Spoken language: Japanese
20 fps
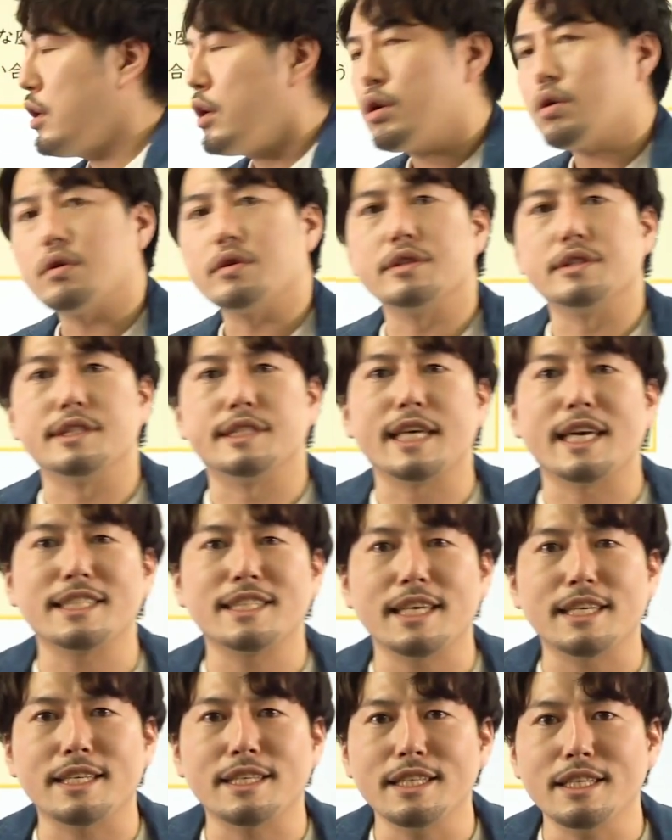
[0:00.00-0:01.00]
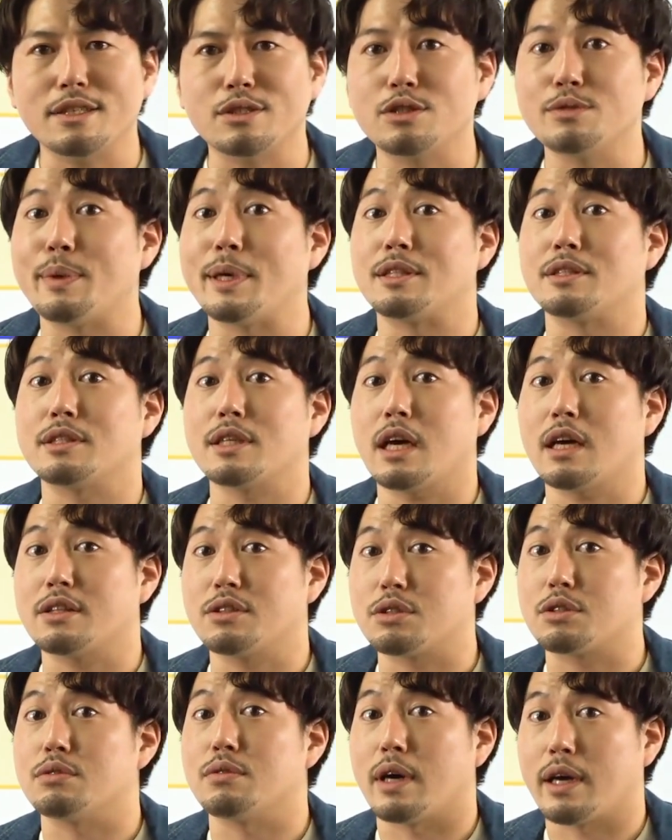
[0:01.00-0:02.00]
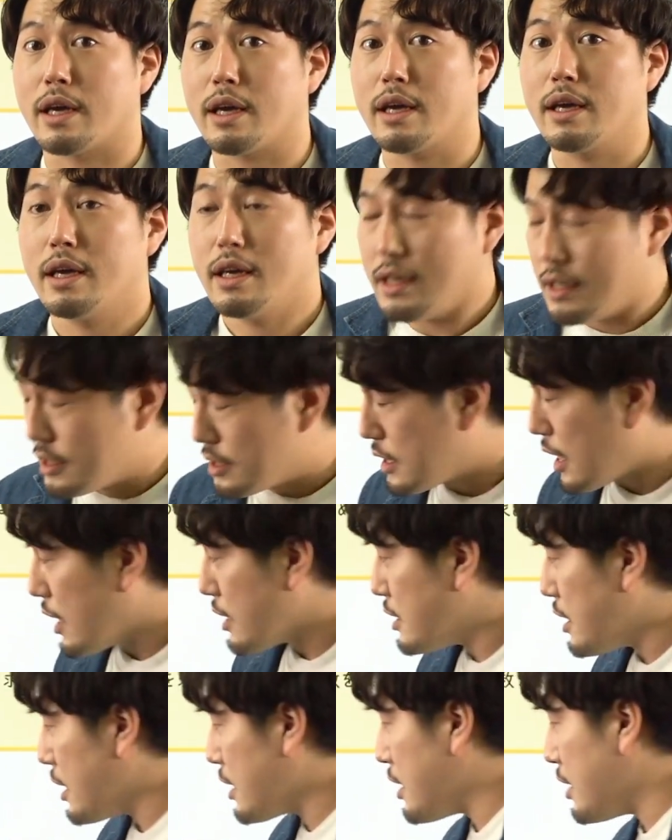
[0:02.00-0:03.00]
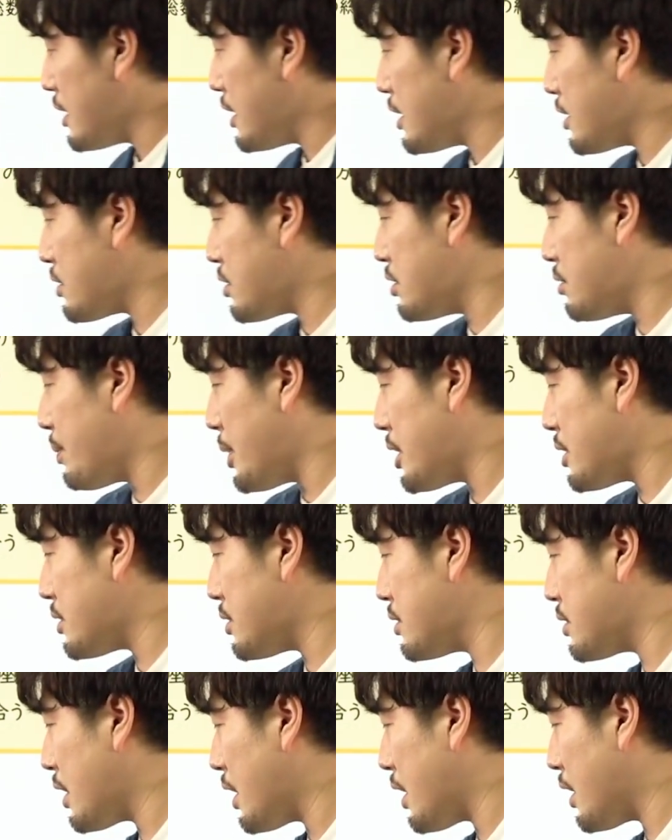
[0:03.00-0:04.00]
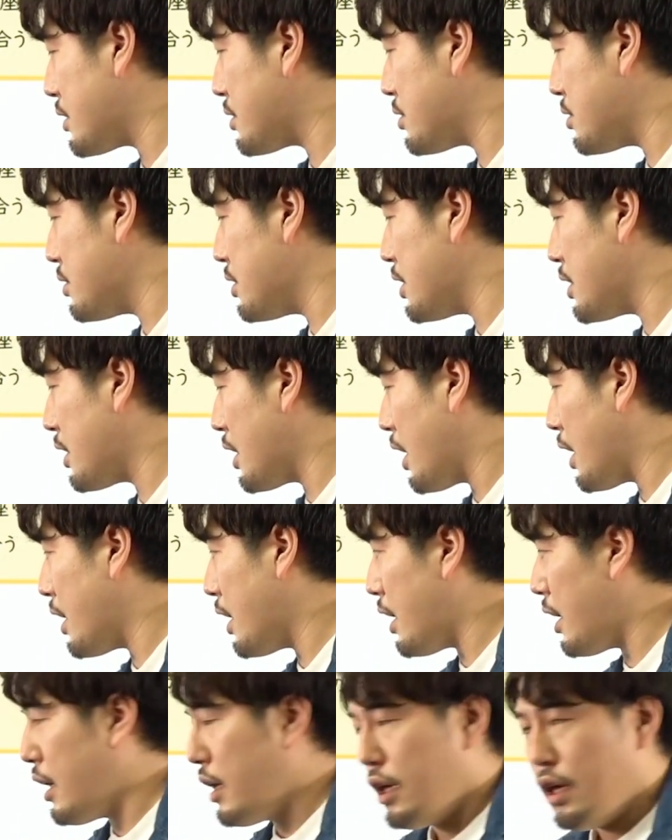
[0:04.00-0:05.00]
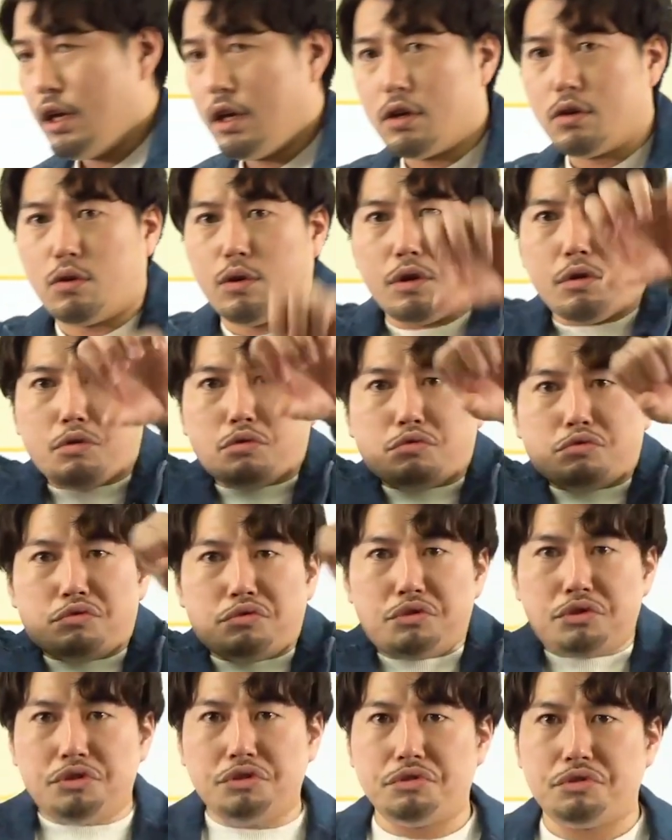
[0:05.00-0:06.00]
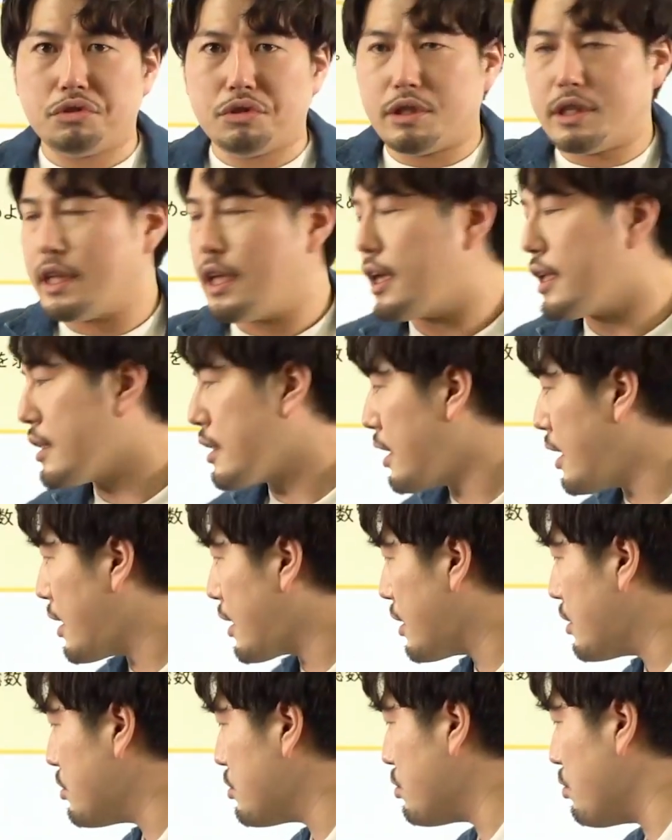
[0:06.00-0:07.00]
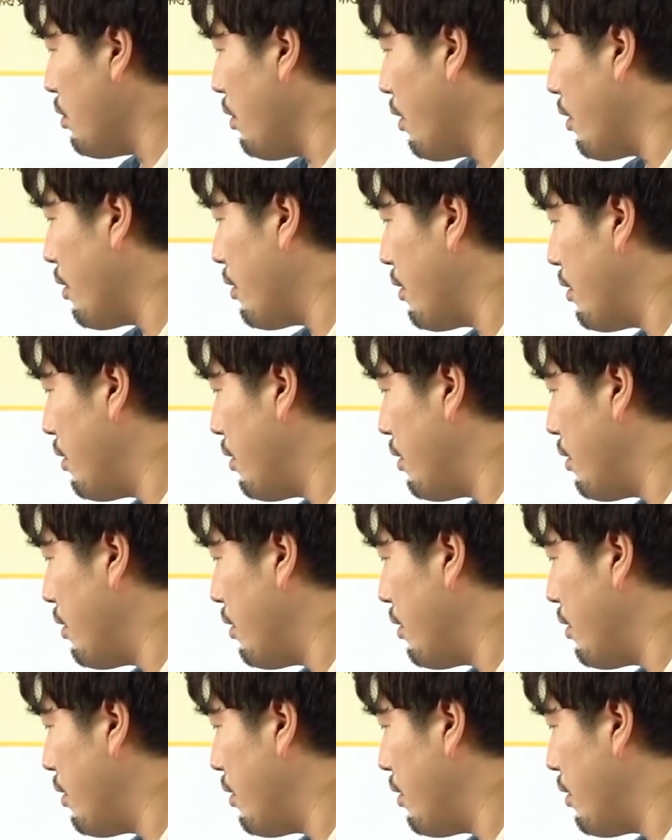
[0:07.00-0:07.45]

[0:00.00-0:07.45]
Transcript: ういうふうに座席に区別がつくわけ。座席に区別がついたら、これをニュってやってあげると、